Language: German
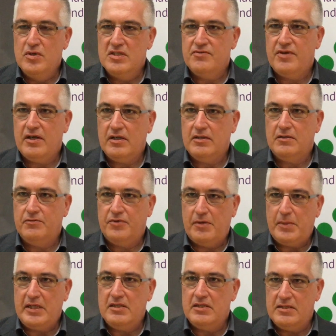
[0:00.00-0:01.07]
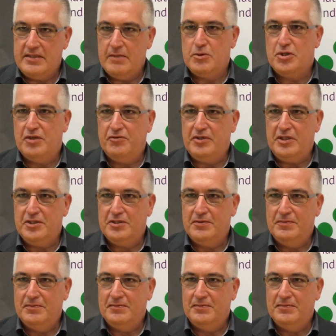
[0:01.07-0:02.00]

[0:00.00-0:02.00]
Bundesfachverband sehr beschäftigt.